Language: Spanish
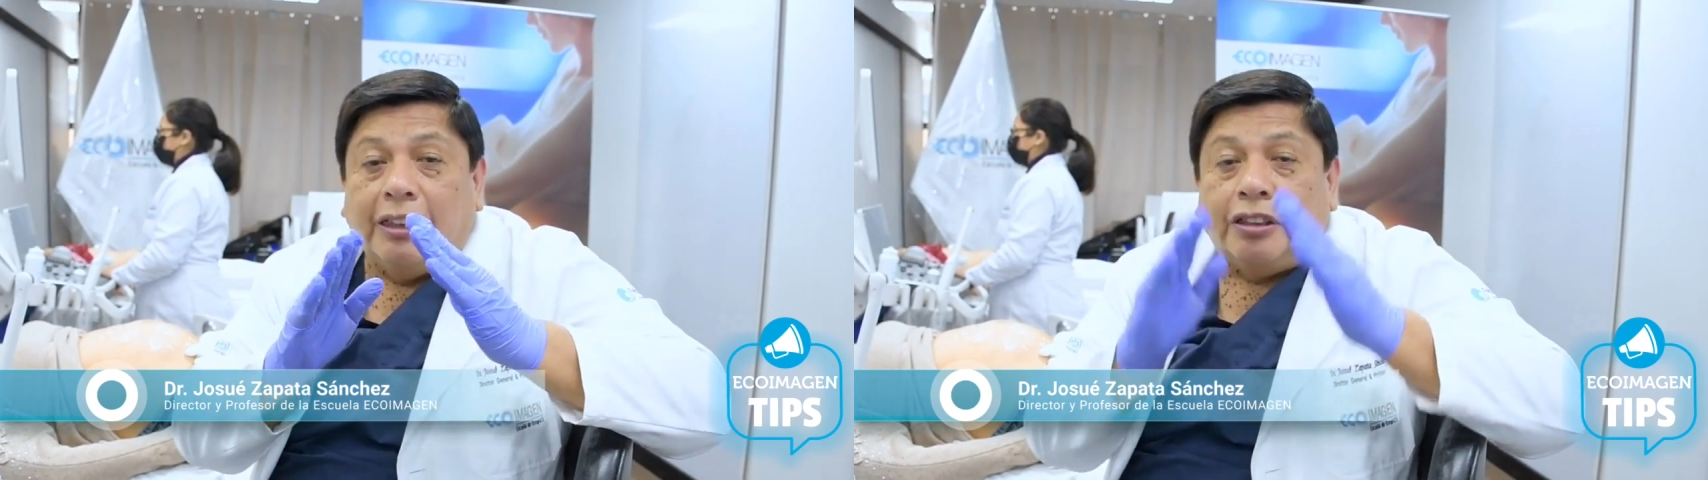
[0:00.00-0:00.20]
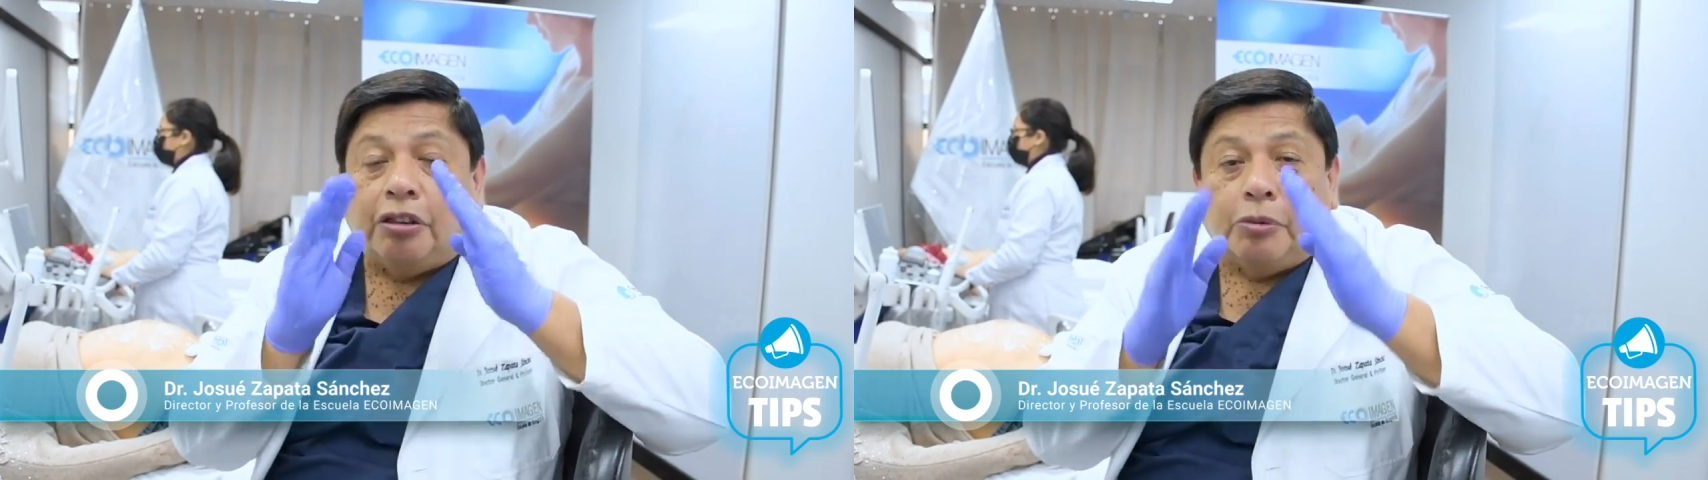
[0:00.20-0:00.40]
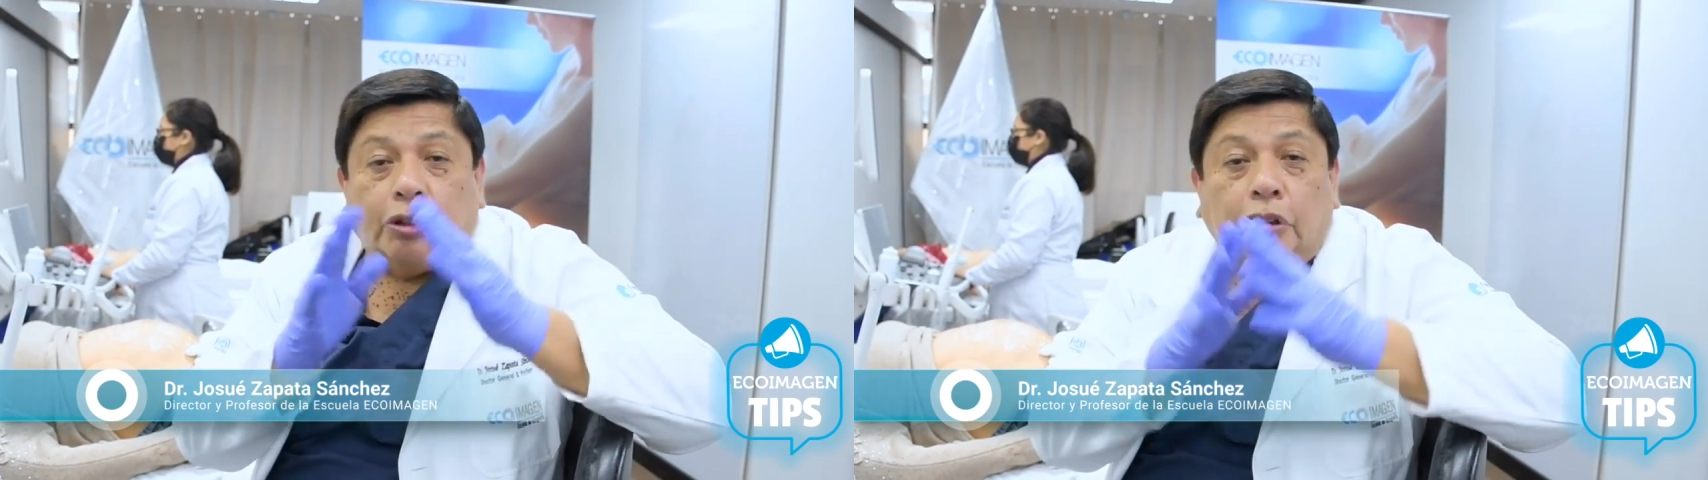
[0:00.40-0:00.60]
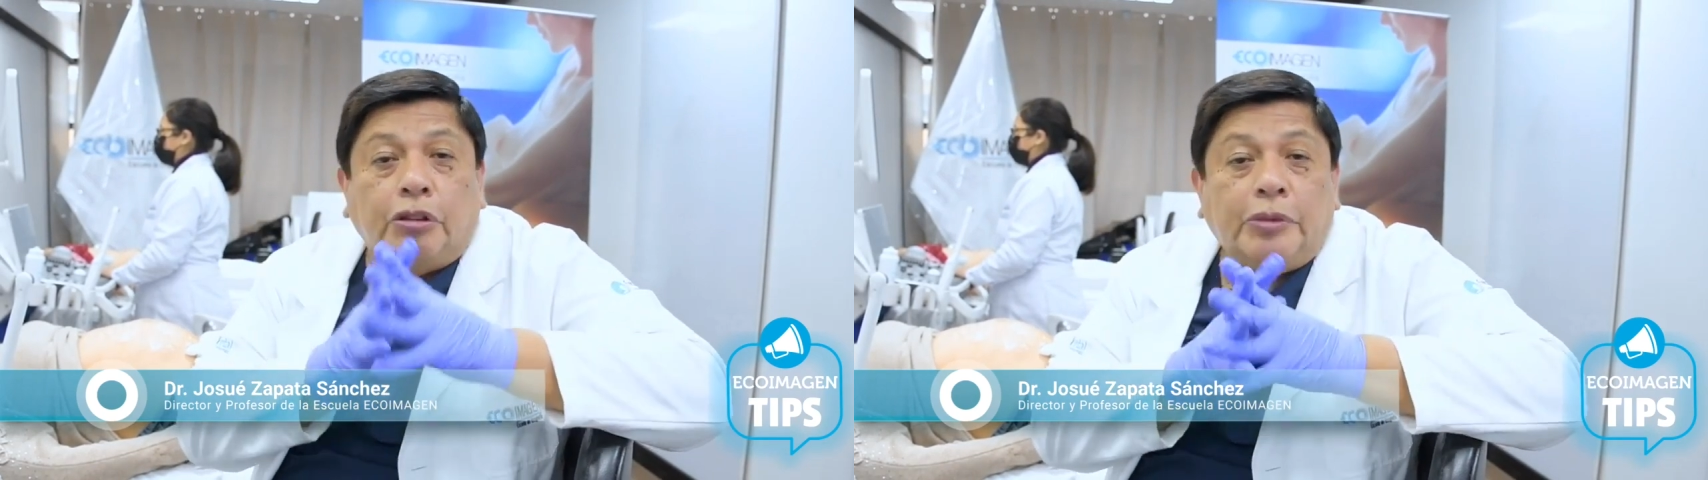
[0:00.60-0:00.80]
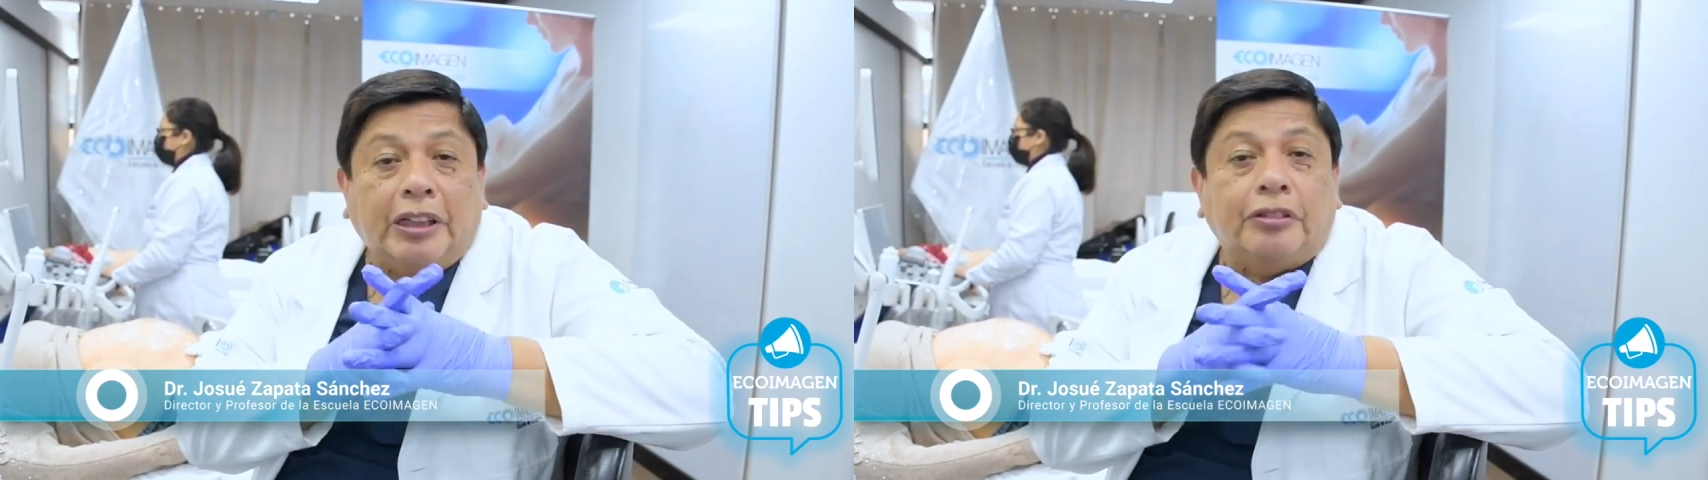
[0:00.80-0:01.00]
Y como todos los
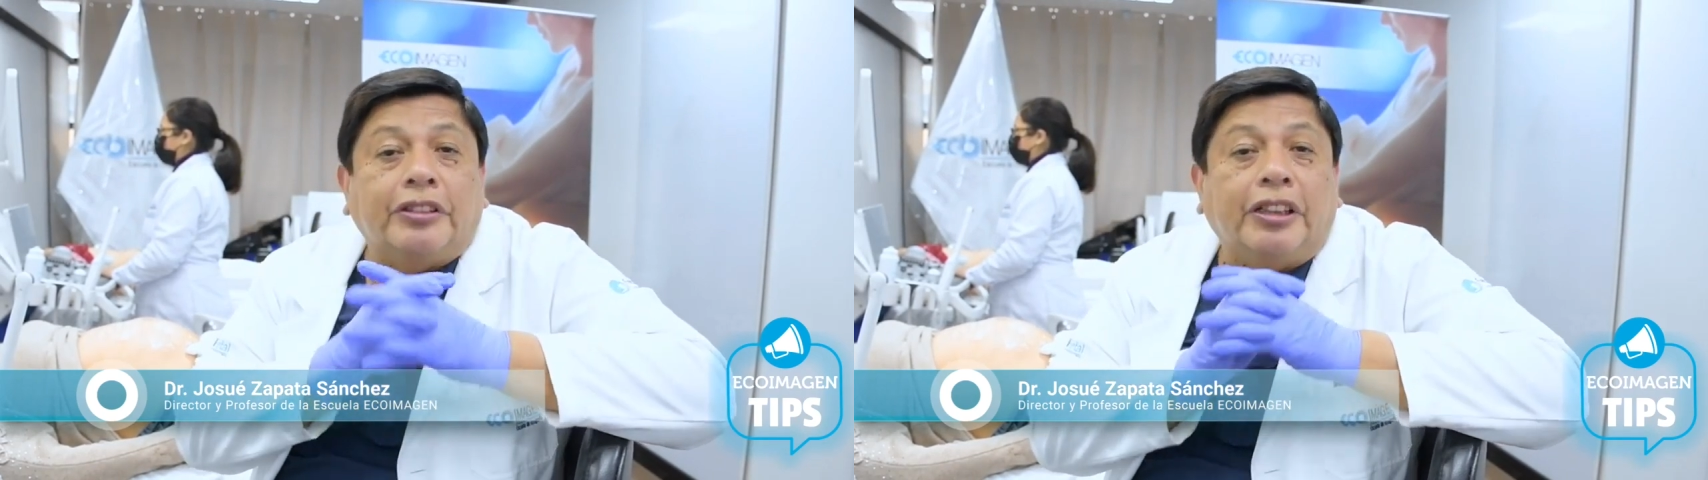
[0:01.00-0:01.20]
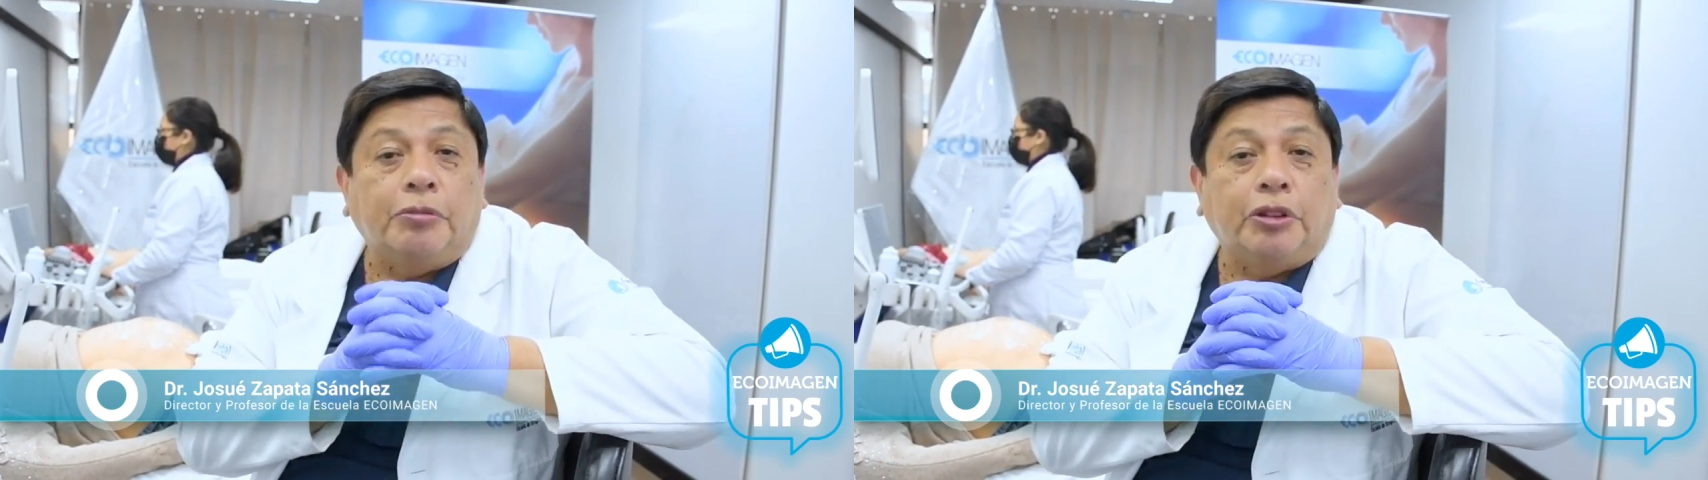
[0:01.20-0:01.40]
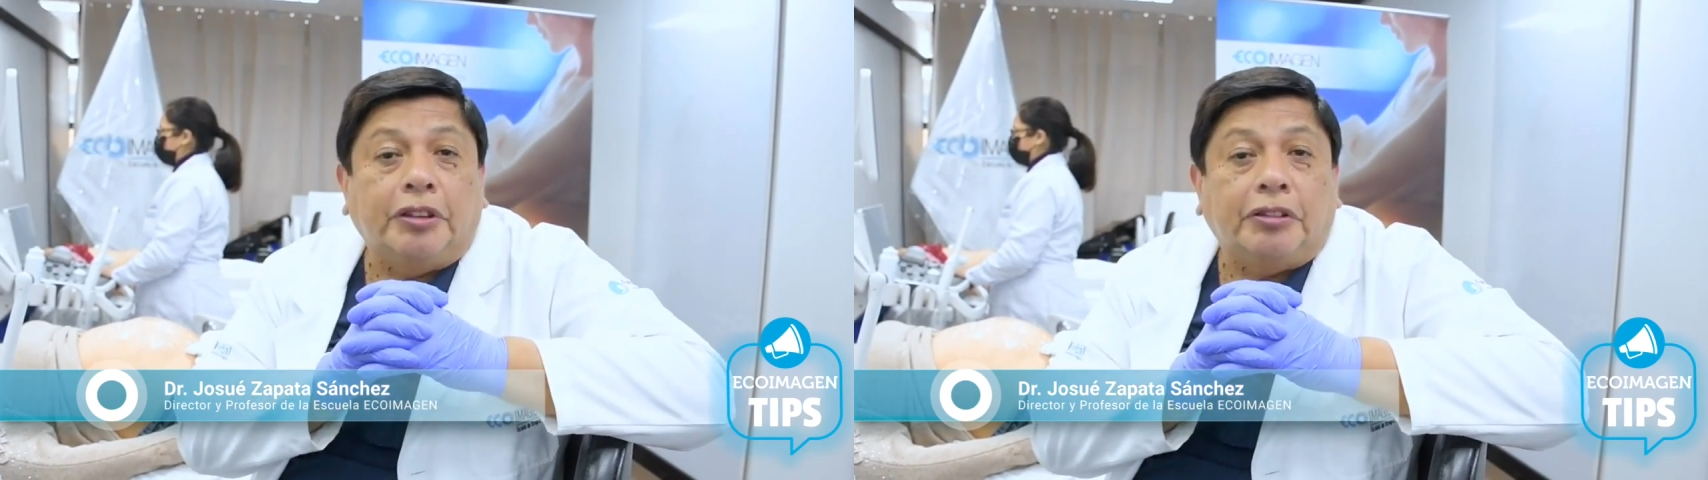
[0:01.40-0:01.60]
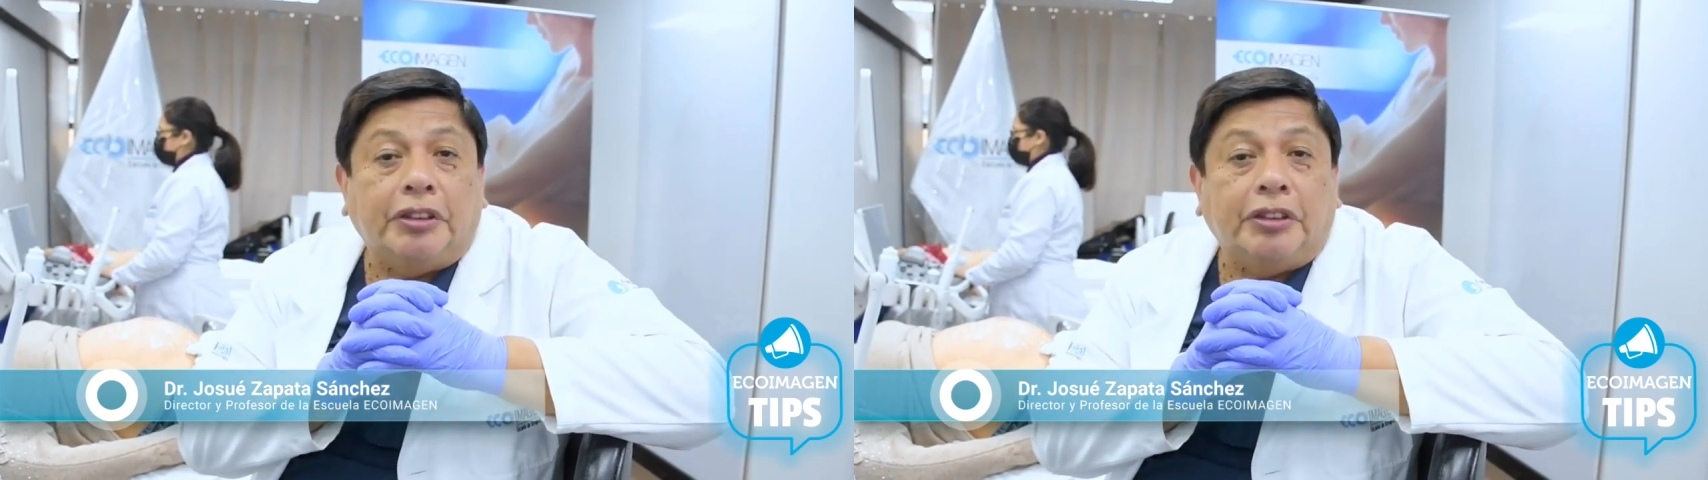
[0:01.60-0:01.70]
miércoles seguimos el con